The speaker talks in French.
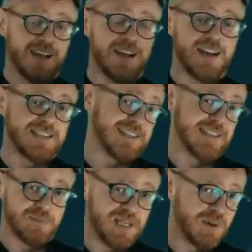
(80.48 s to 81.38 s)
La
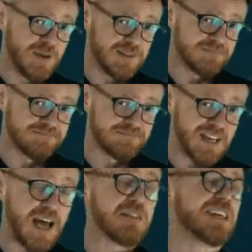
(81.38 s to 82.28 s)
Sainte Bible,
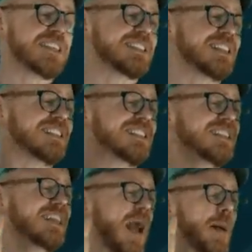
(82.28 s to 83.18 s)
avec ses
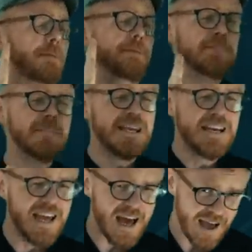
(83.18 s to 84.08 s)
6
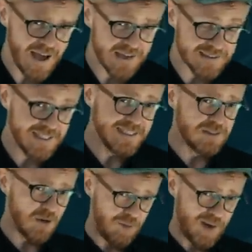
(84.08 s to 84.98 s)
milliards
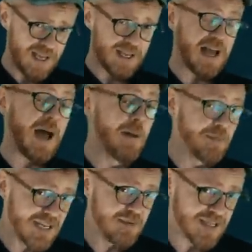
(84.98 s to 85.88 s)
d'exemplaires
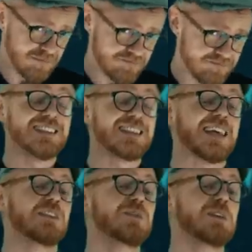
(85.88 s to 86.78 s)
imprimés,
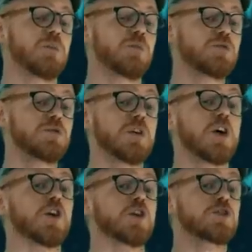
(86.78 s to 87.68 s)
traduite en plus
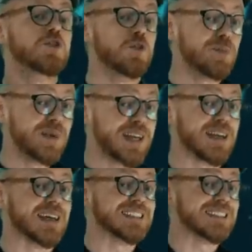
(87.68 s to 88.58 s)
de
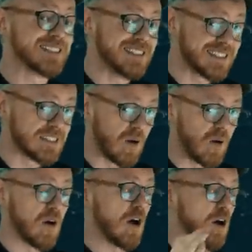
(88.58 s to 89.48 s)

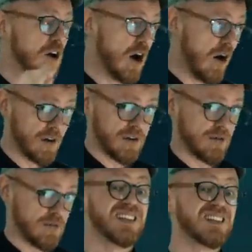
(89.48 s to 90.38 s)
2600
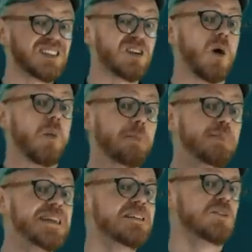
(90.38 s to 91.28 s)
langues, 100
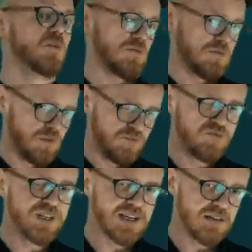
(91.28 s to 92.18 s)
millions de
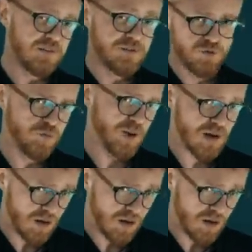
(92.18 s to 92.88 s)
bouquins vendus par